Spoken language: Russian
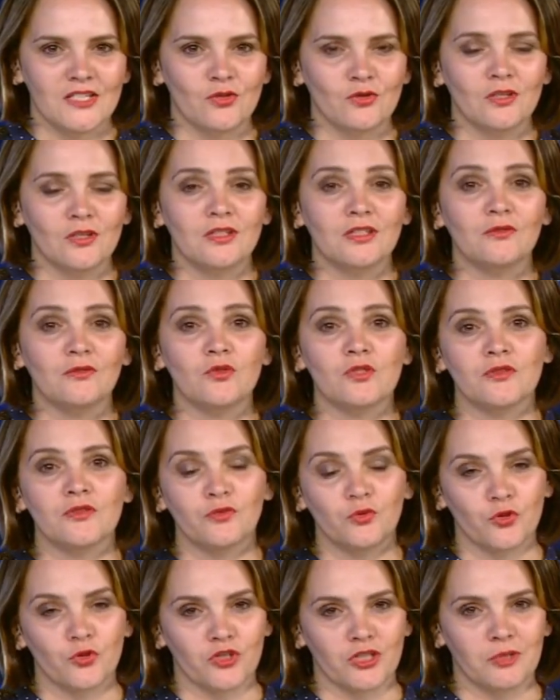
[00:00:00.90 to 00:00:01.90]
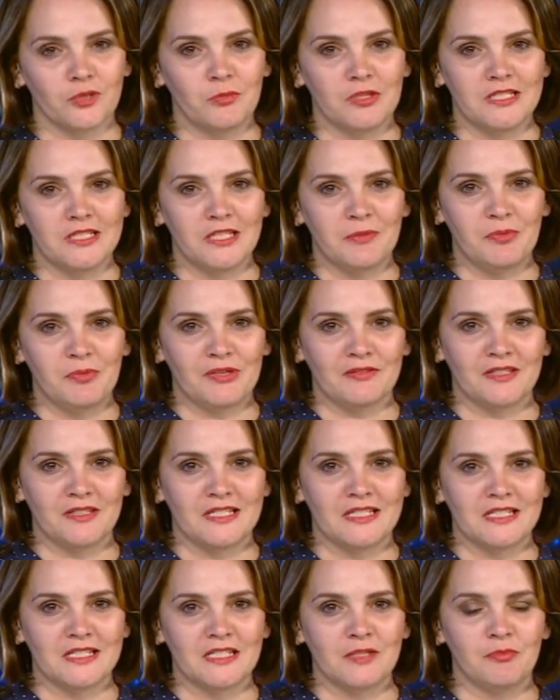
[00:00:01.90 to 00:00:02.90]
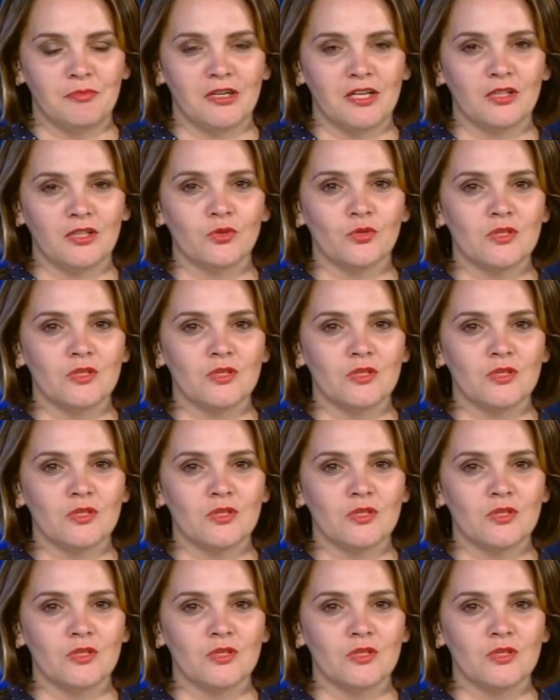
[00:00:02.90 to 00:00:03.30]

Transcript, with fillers: Студенты вузов тоже отметили 1 сентября,